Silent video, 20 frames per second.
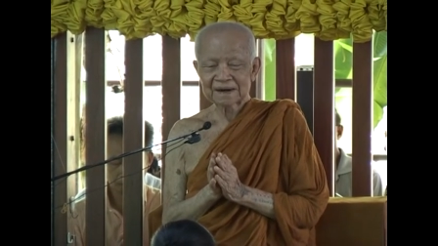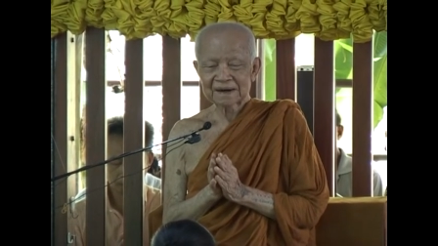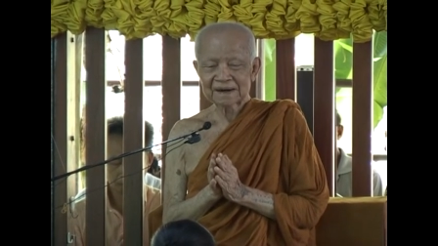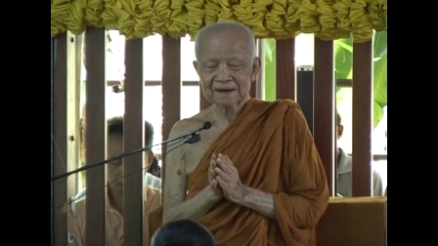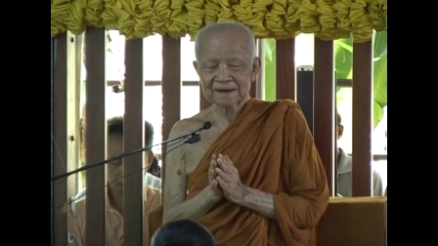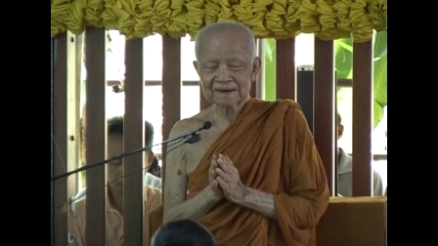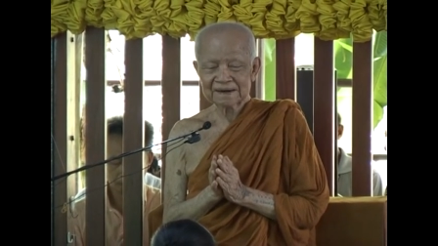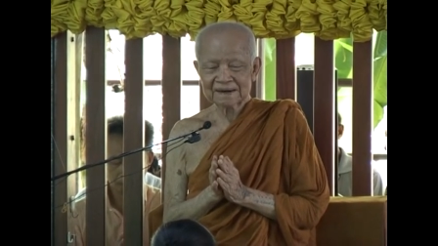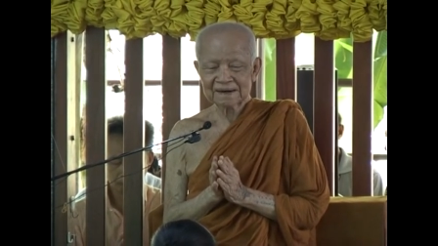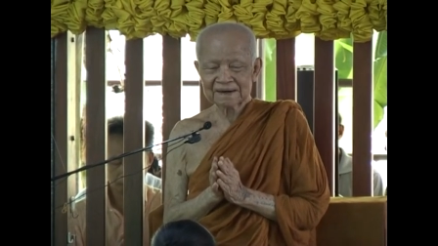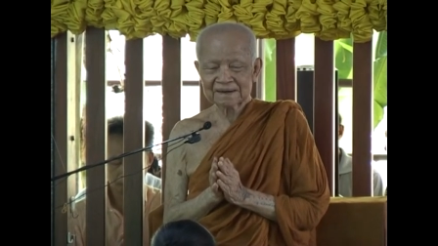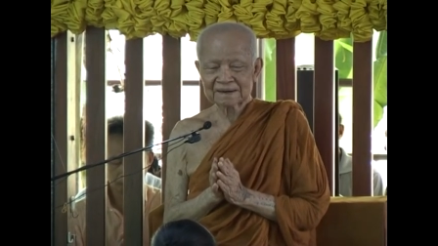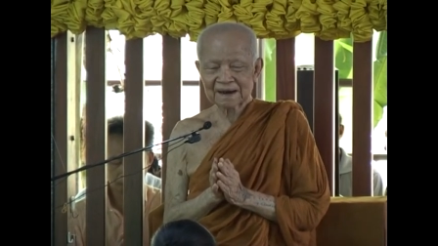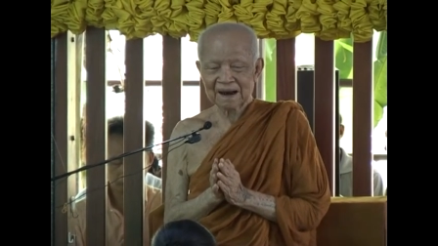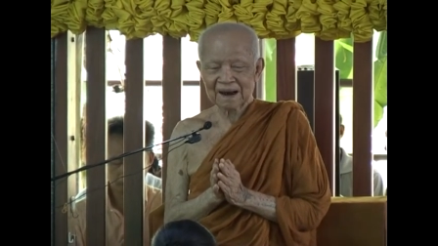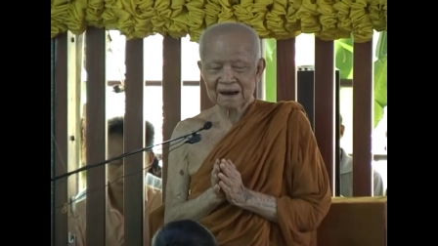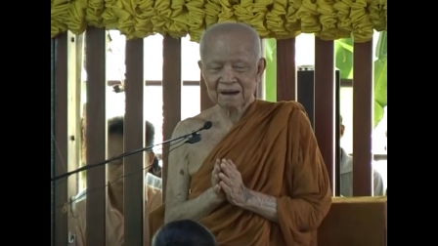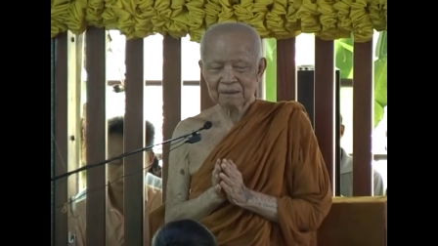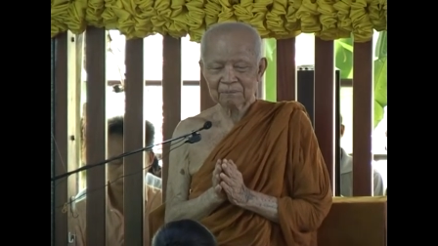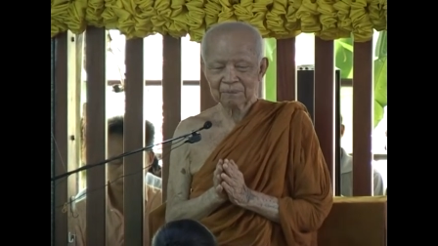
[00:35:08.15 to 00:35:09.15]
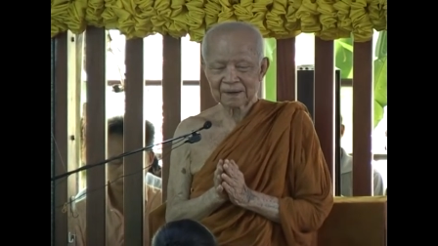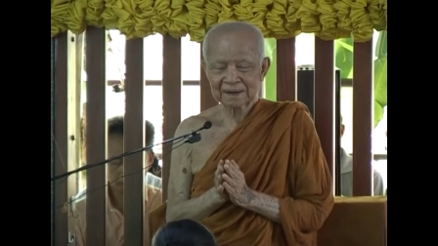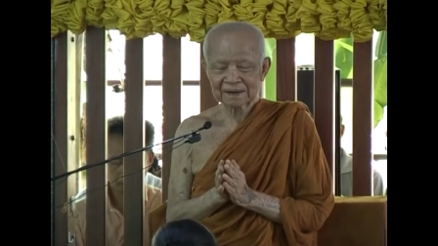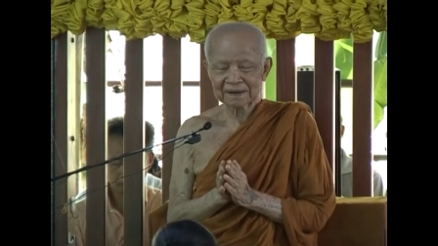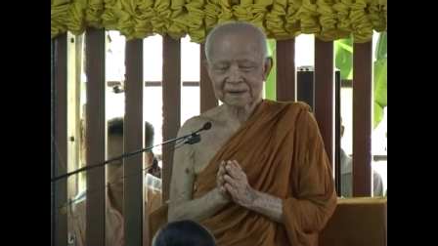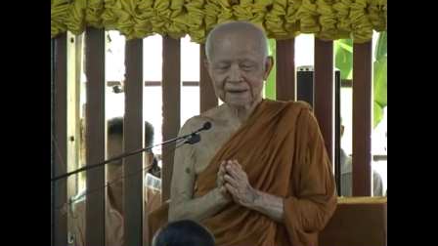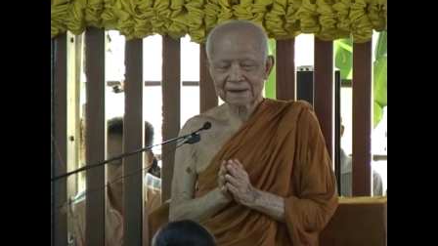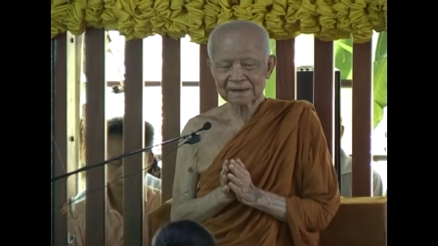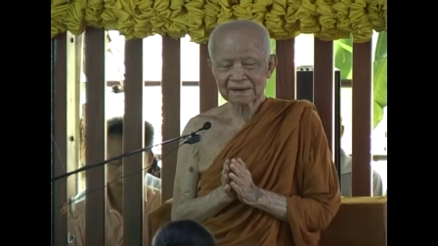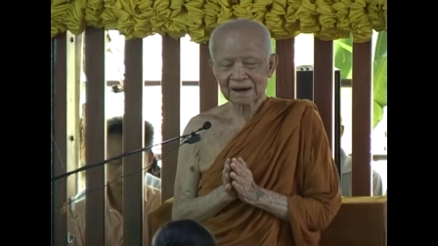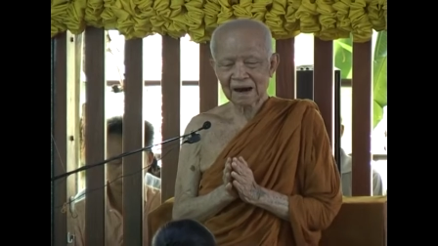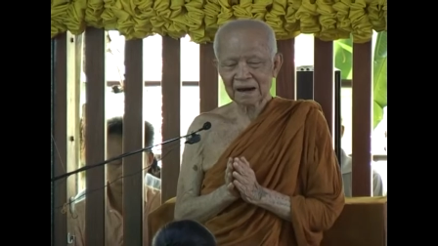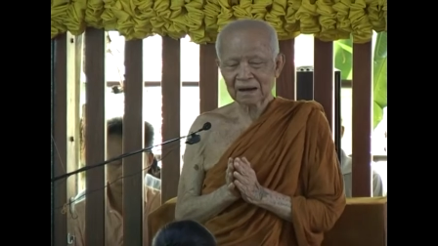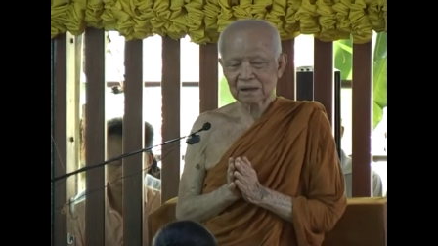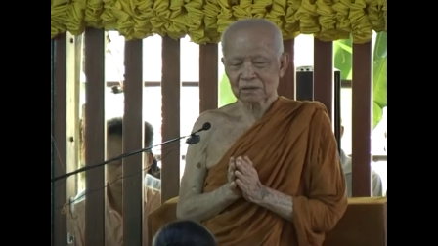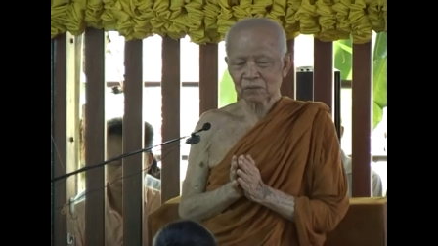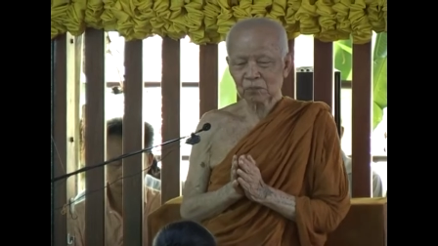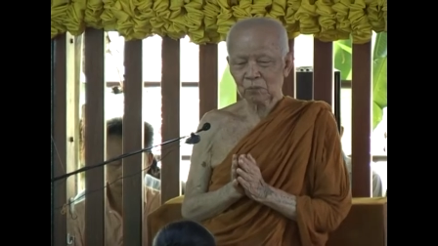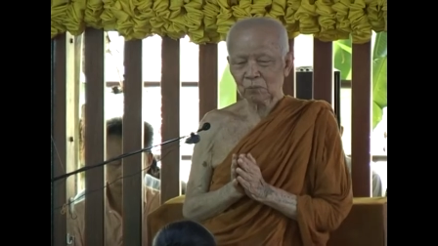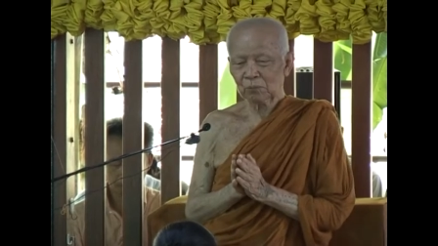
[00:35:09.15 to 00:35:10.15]
อิจิตังปฏิตัง
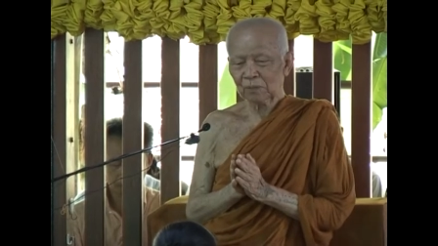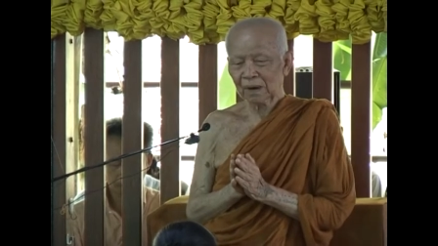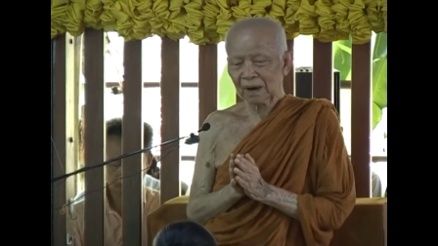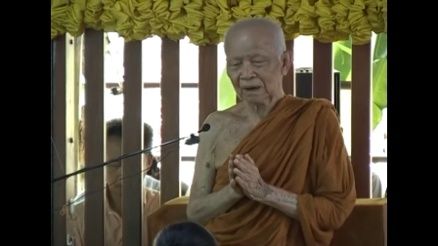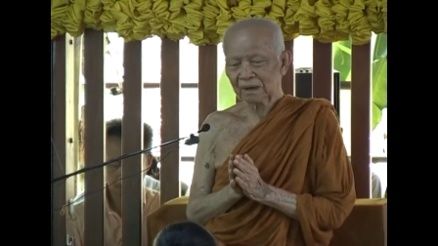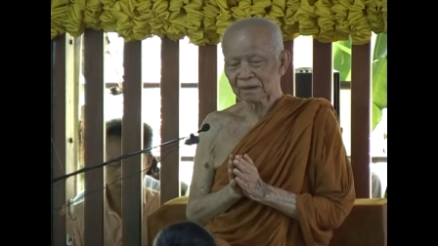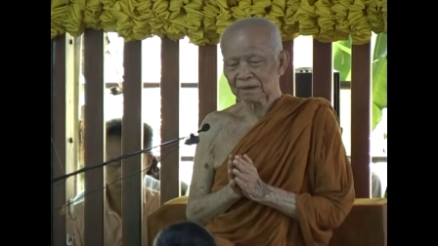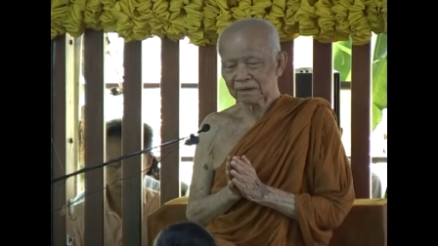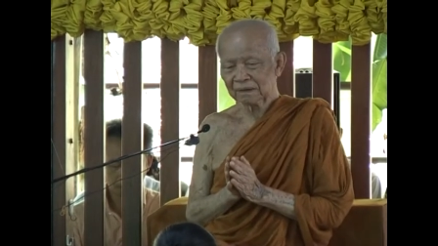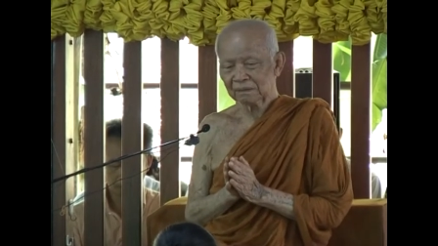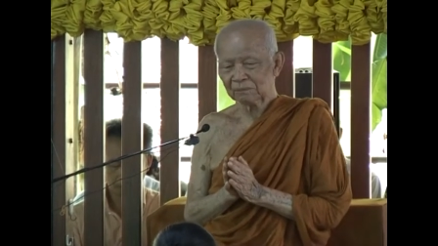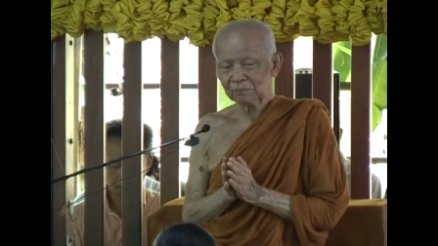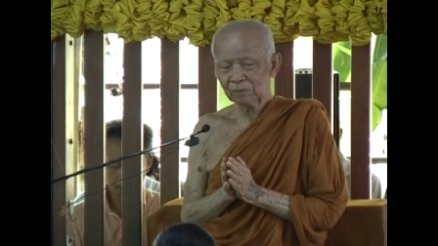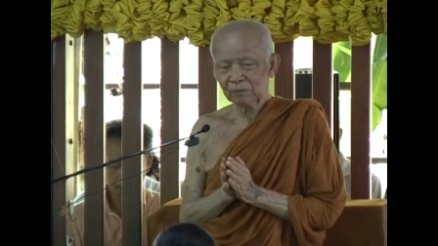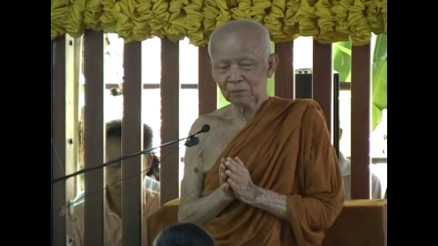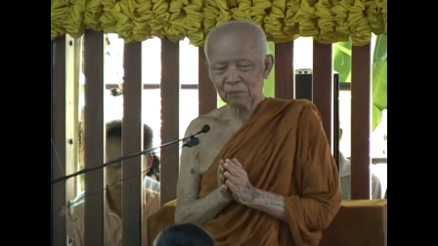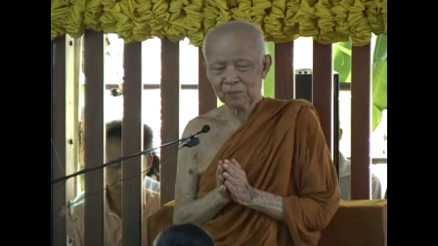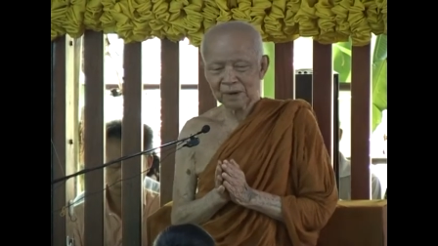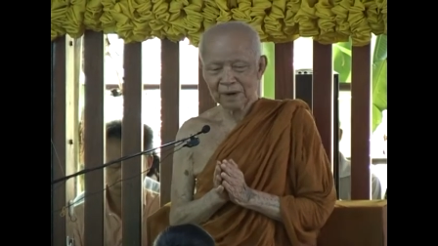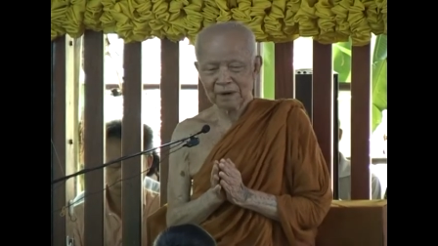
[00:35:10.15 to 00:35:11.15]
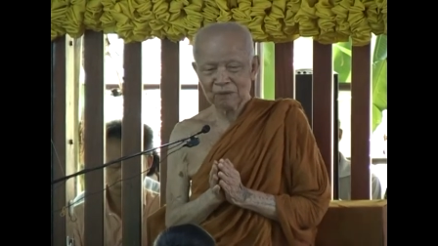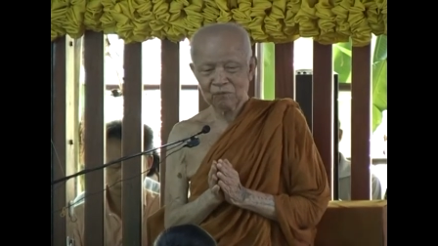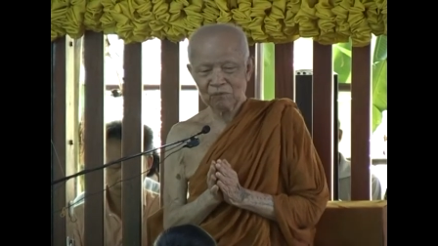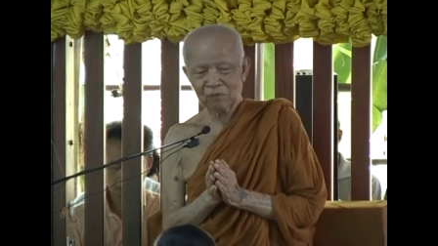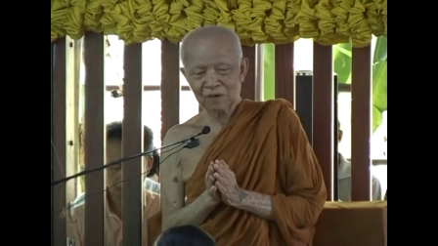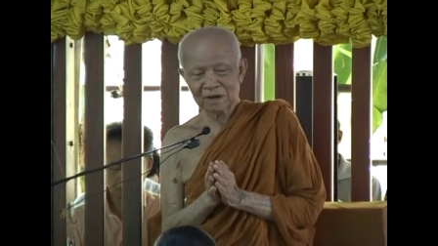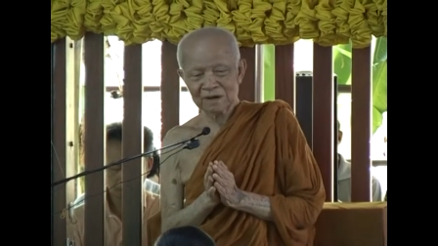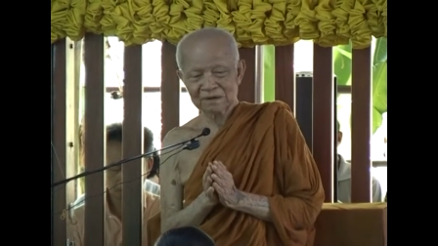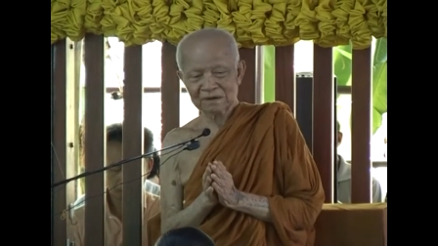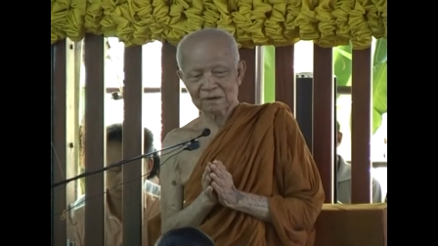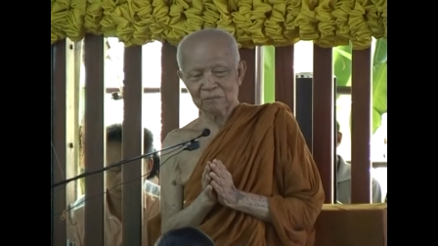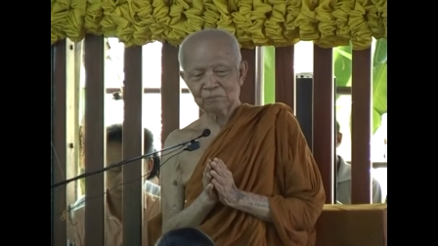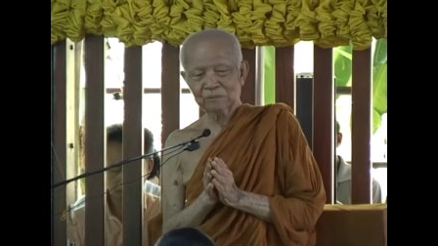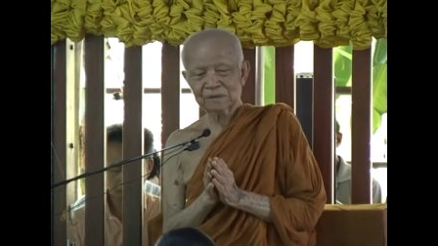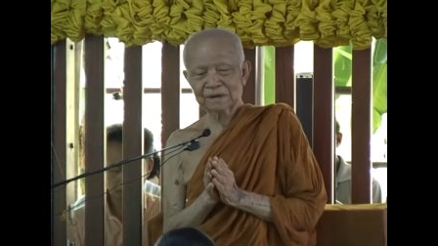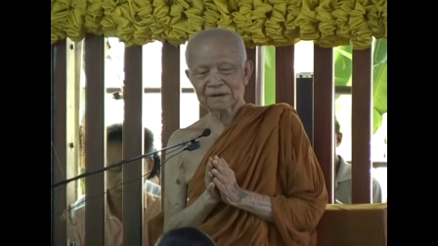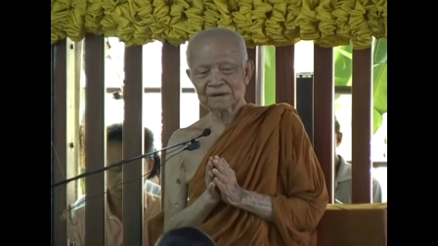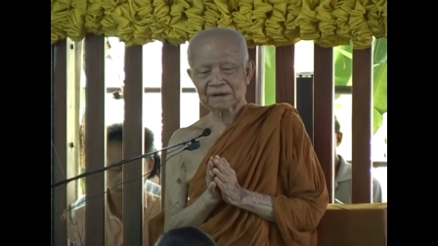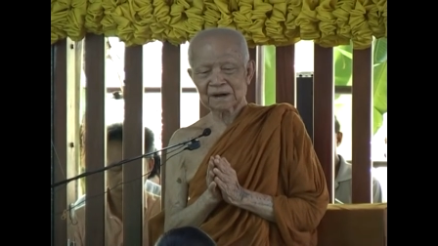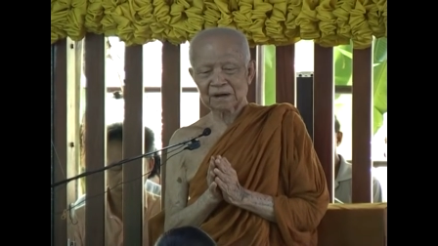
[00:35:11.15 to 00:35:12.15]
ตุมหังคิปเมวะส
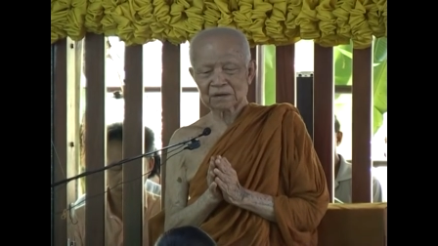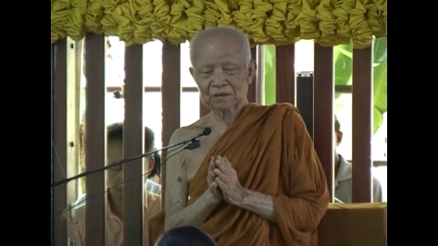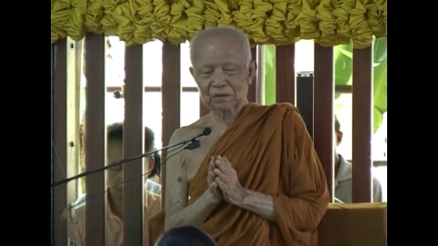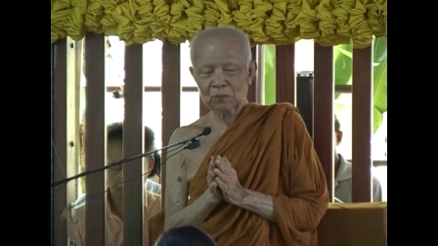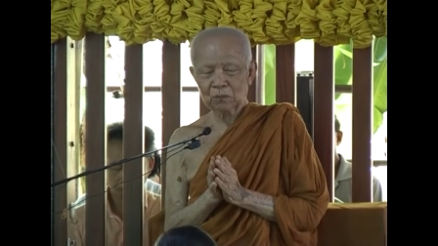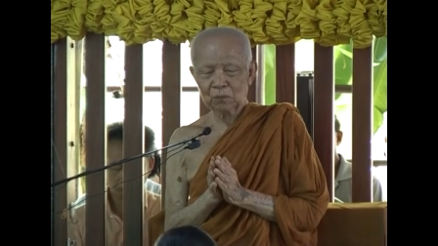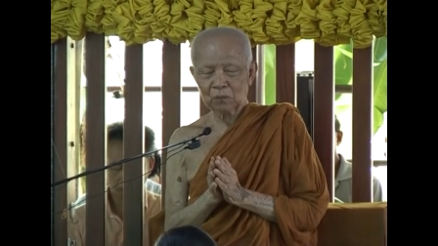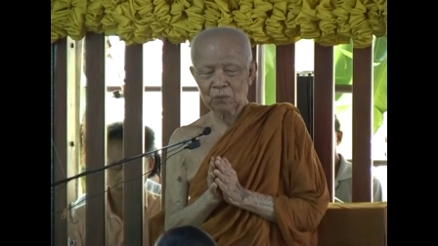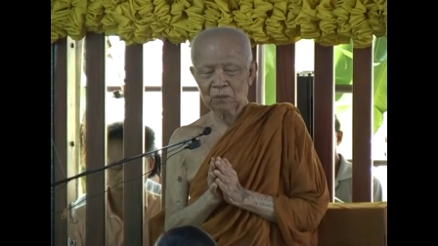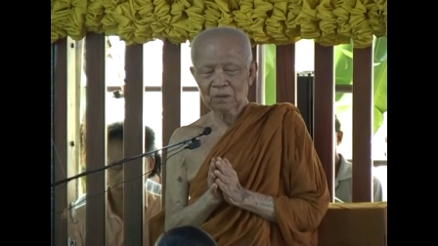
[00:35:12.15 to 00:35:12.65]
มิจจตู